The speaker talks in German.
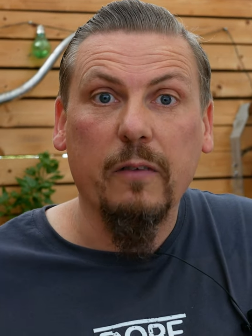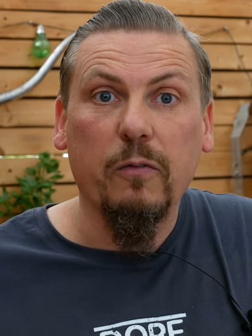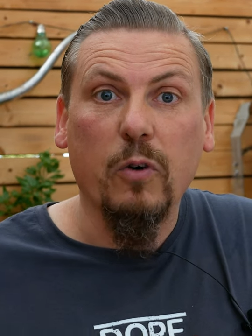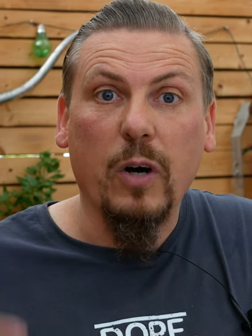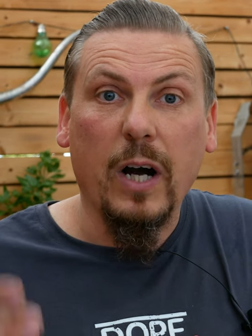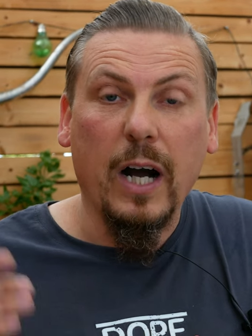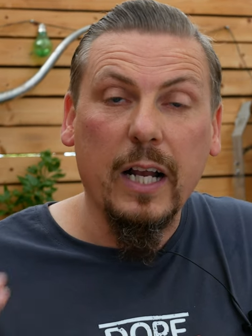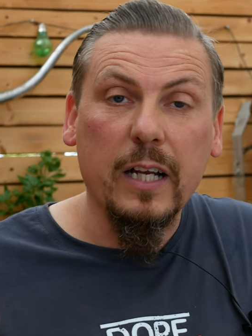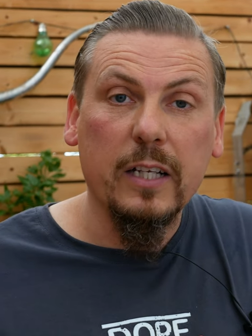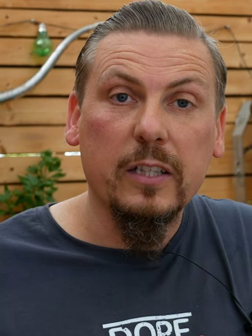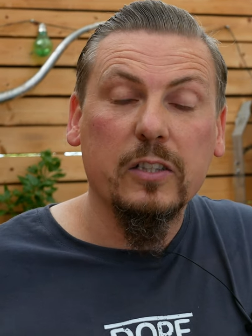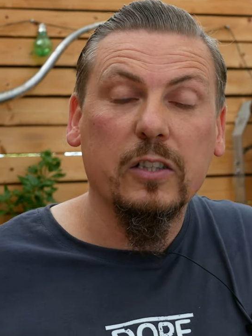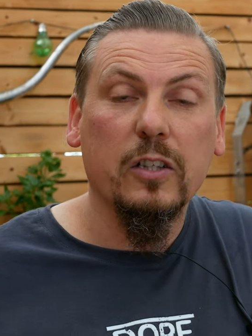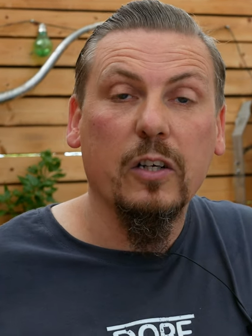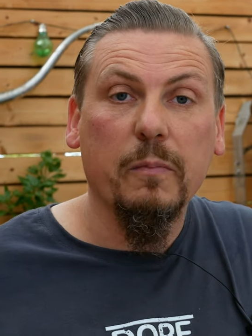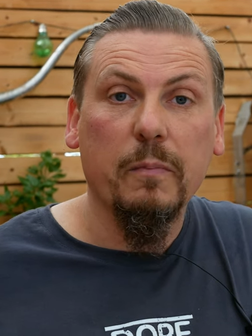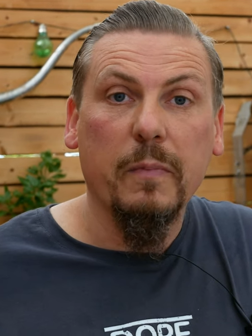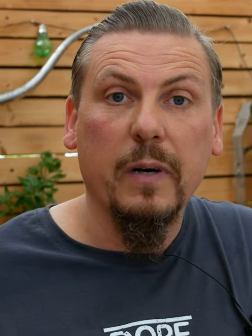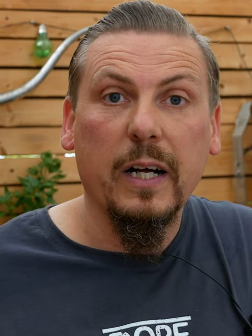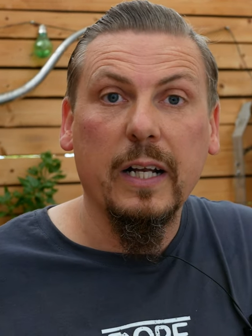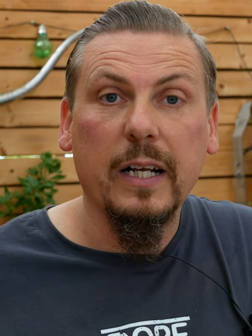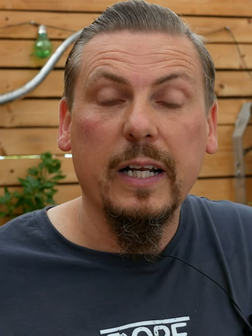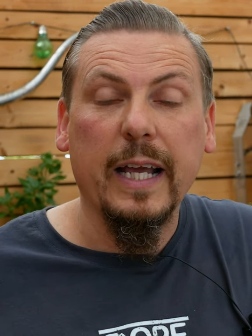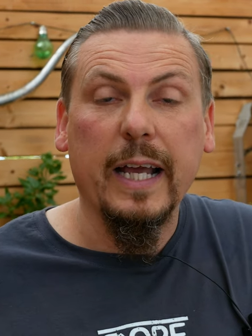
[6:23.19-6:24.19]
wo alles
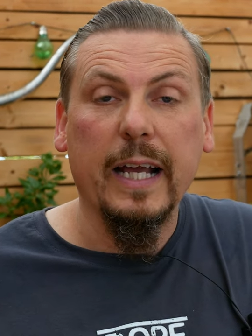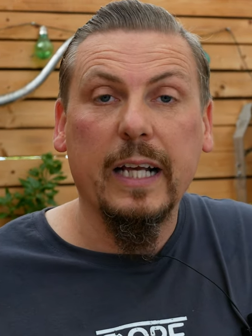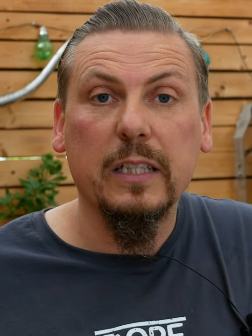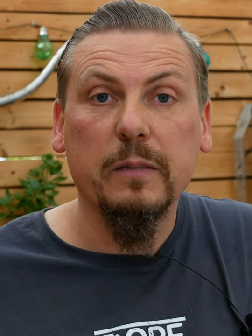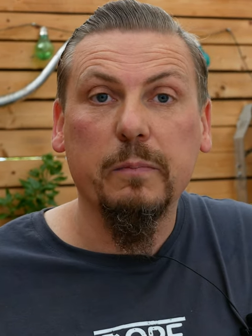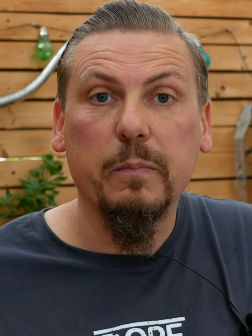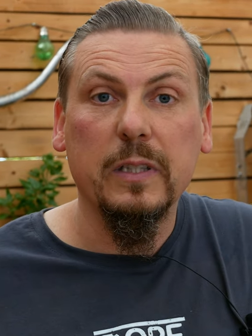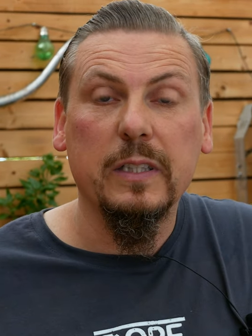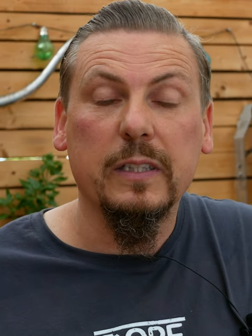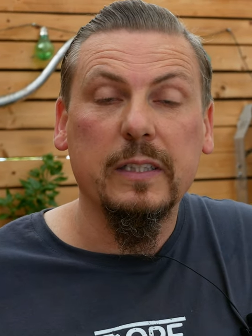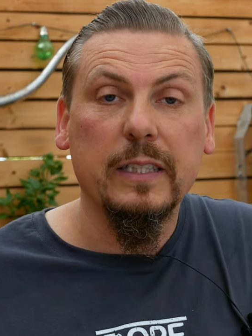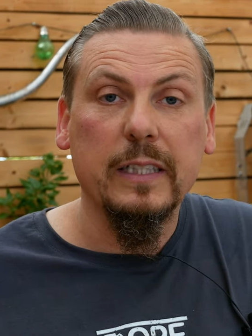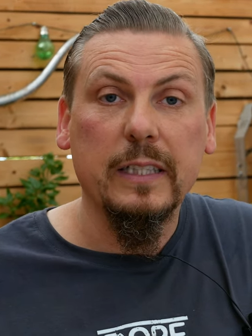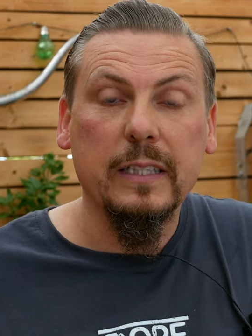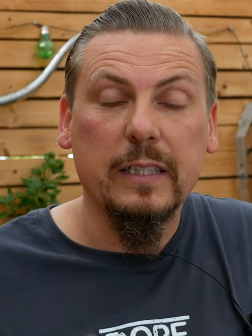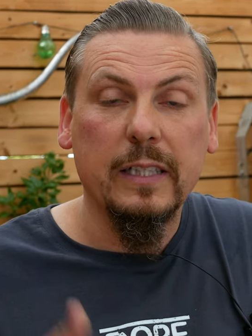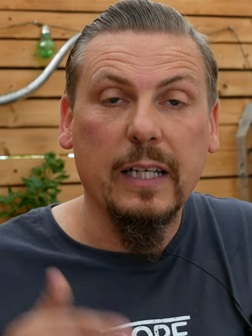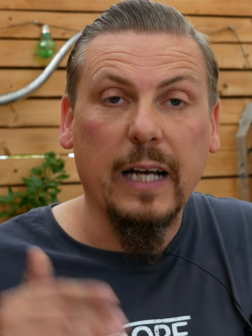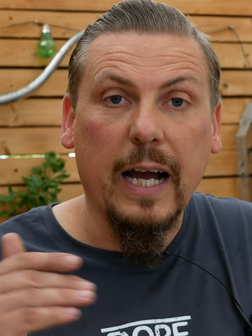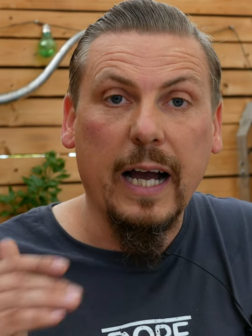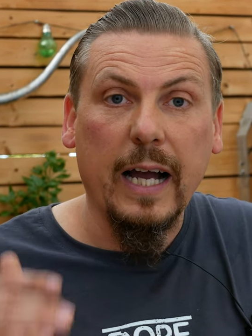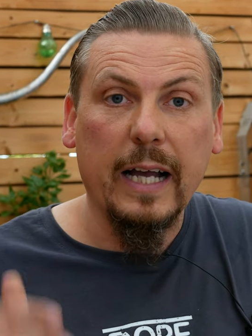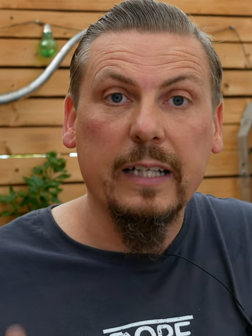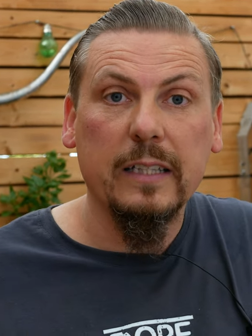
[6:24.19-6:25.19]
nochmal
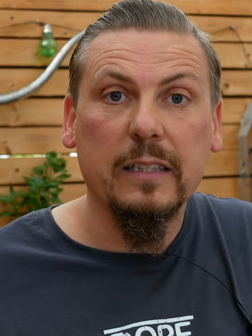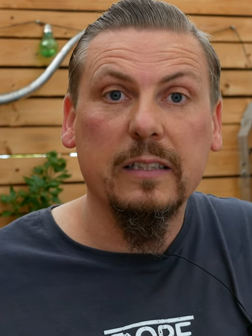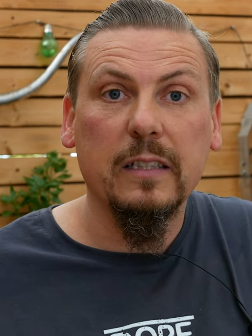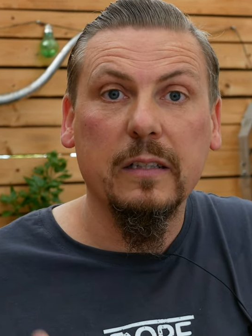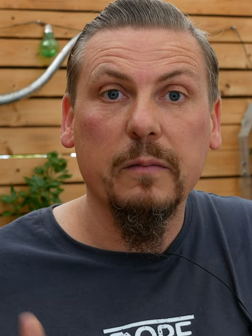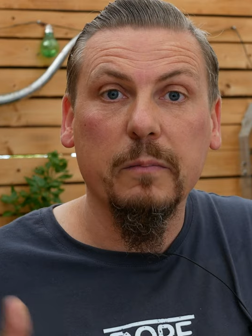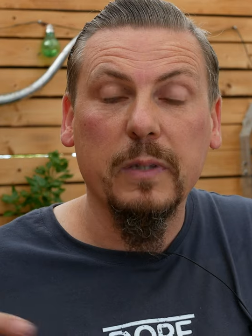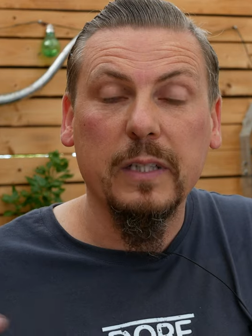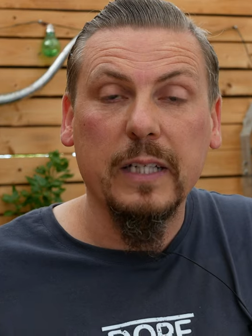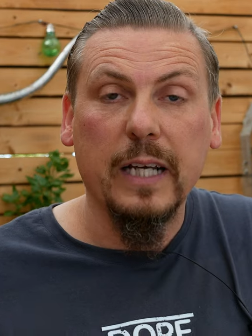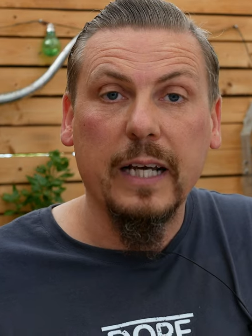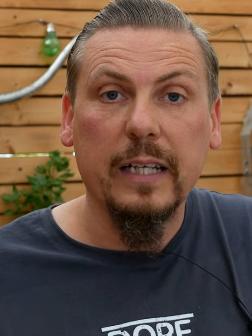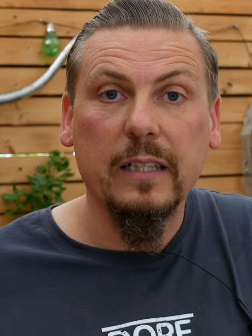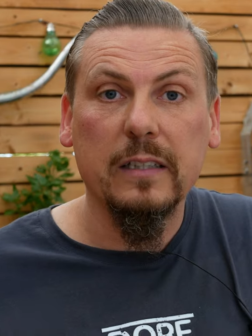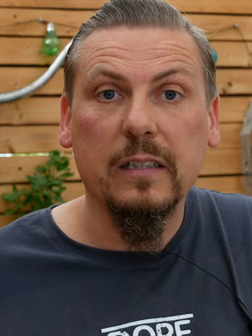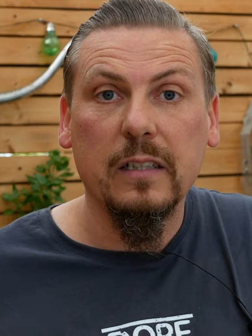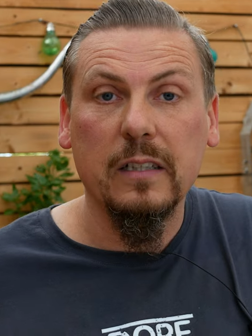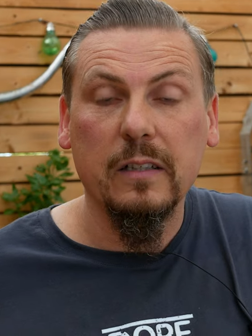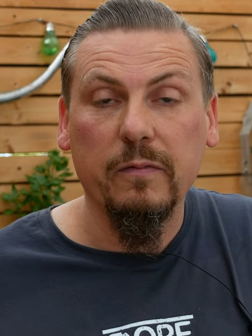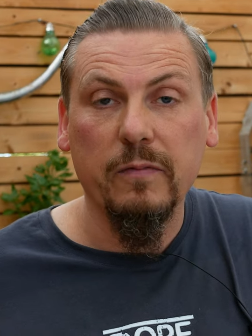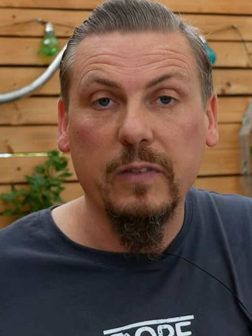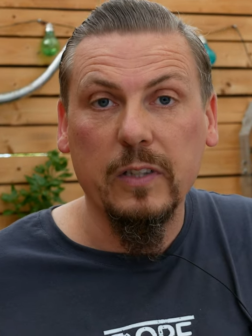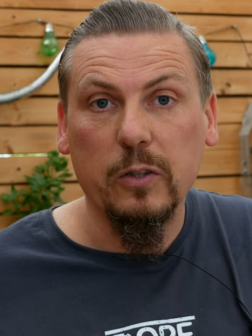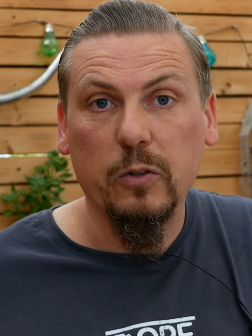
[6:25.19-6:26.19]
explizit einzeln mit
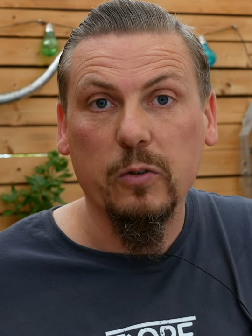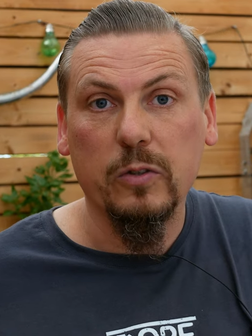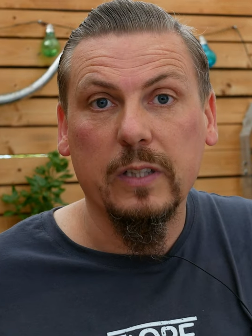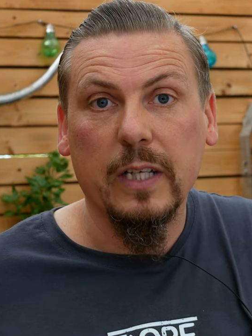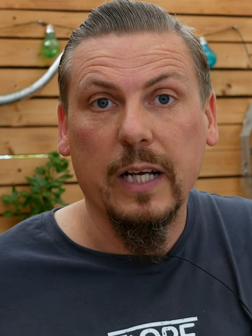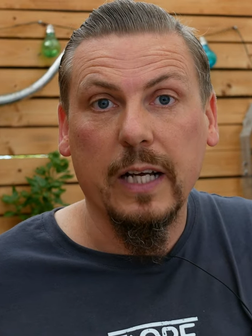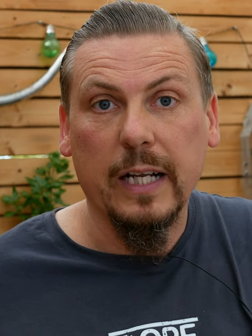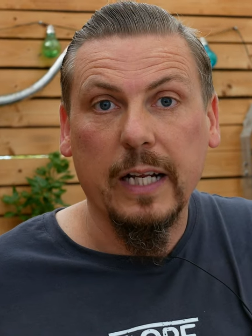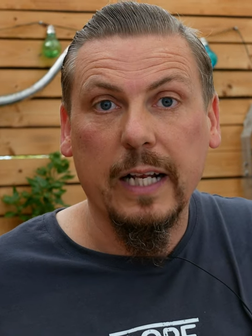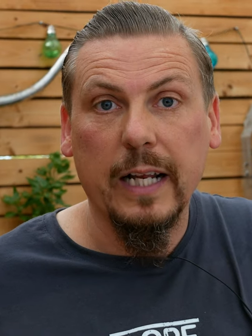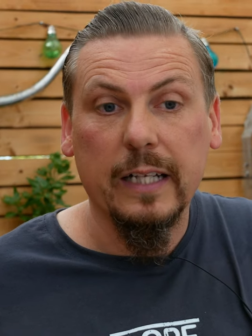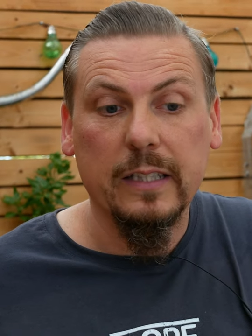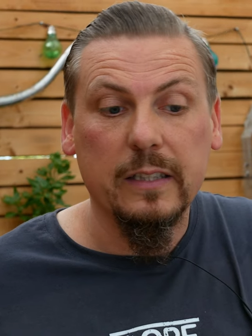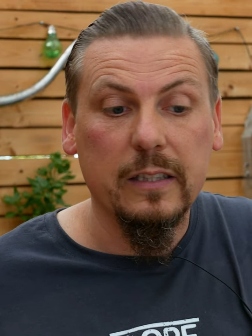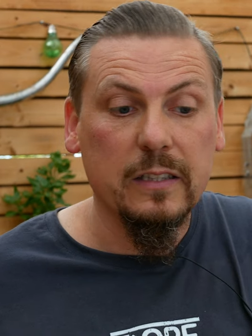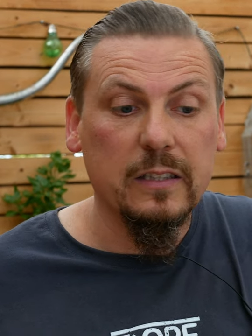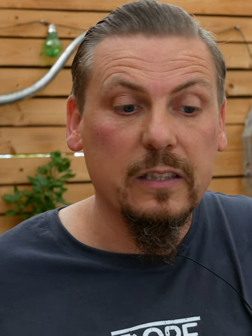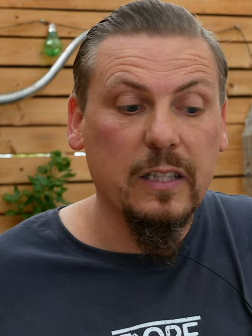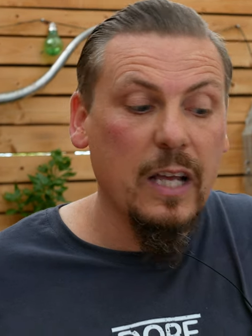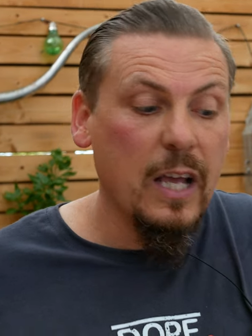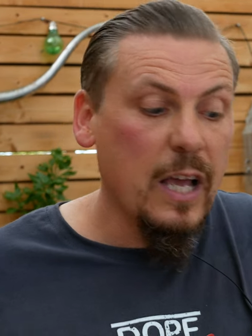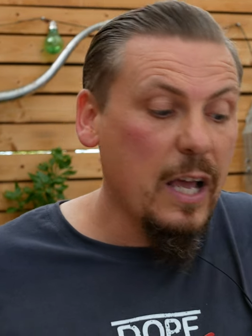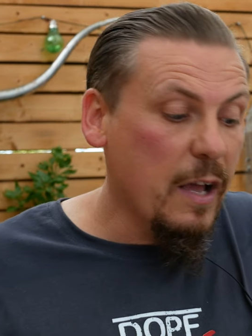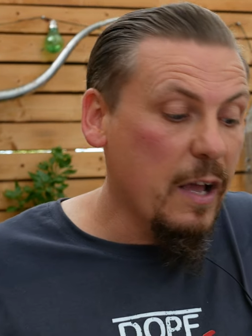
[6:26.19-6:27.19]
einzelnen Videos erklärt ist,